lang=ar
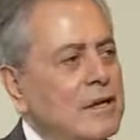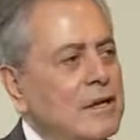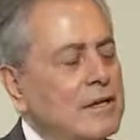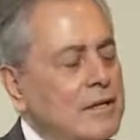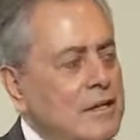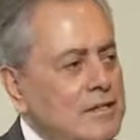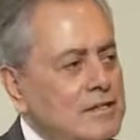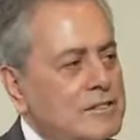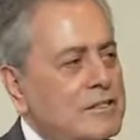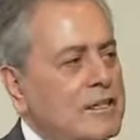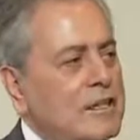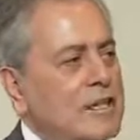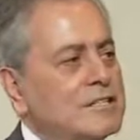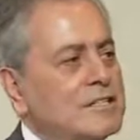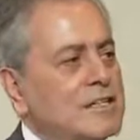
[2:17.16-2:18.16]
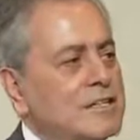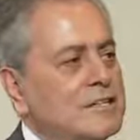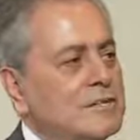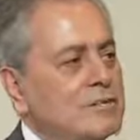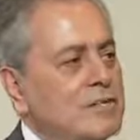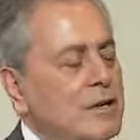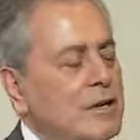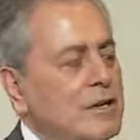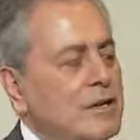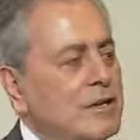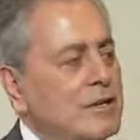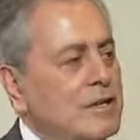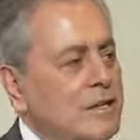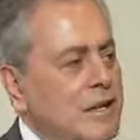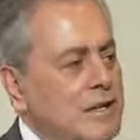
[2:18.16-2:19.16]
الرئيس الاسد
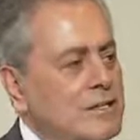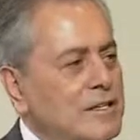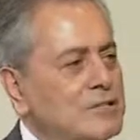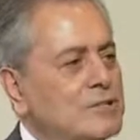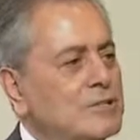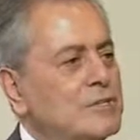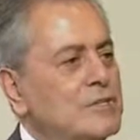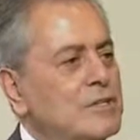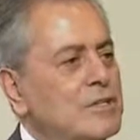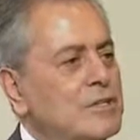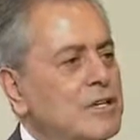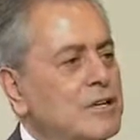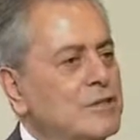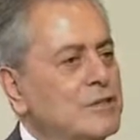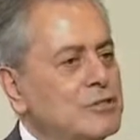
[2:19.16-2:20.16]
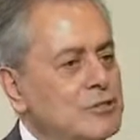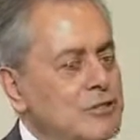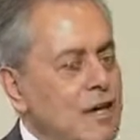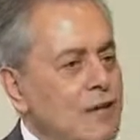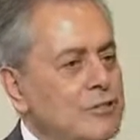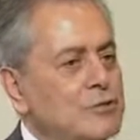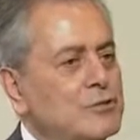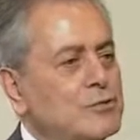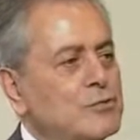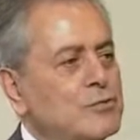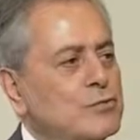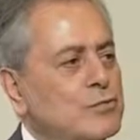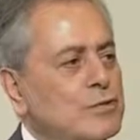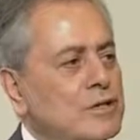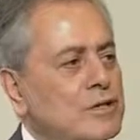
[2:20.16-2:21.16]
والقياده السوريه والشعب
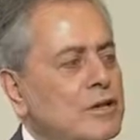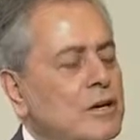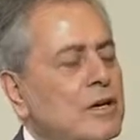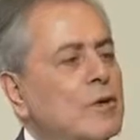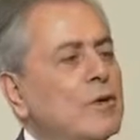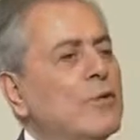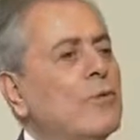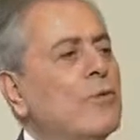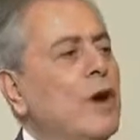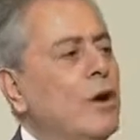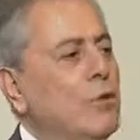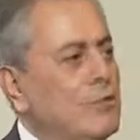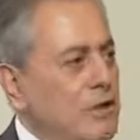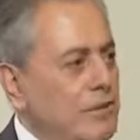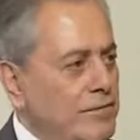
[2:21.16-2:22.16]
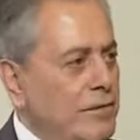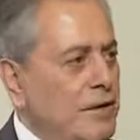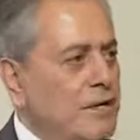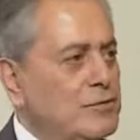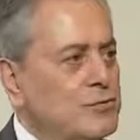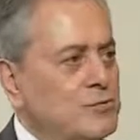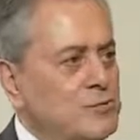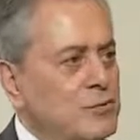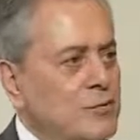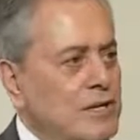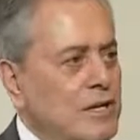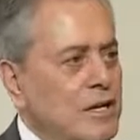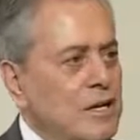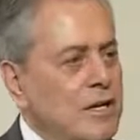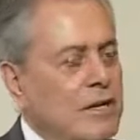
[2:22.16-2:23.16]
السوري وحلفاء
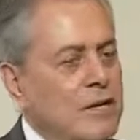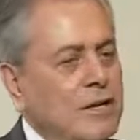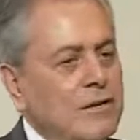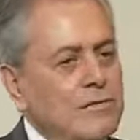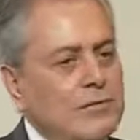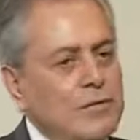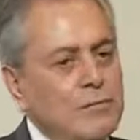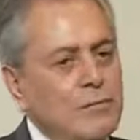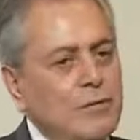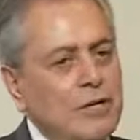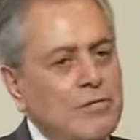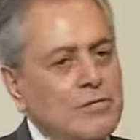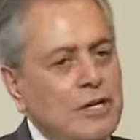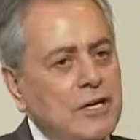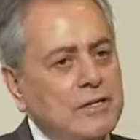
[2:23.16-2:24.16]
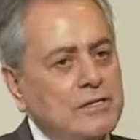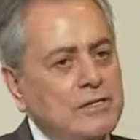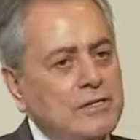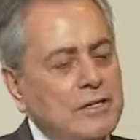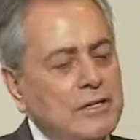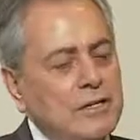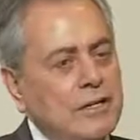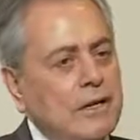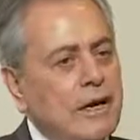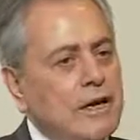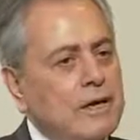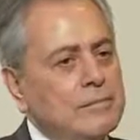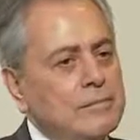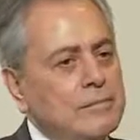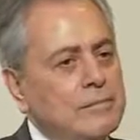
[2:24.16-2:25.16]
سوريا في مواجهه
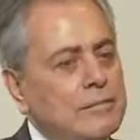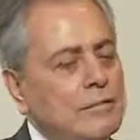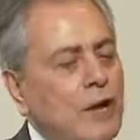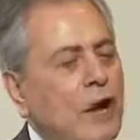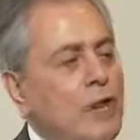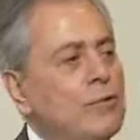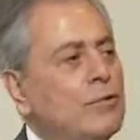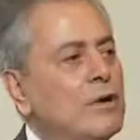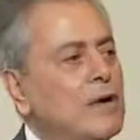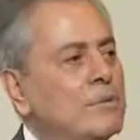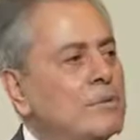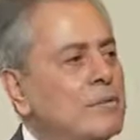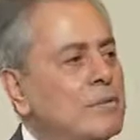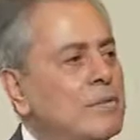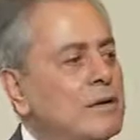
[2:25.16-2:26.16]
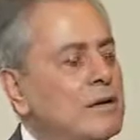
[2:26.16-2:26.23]
ارهاب معولم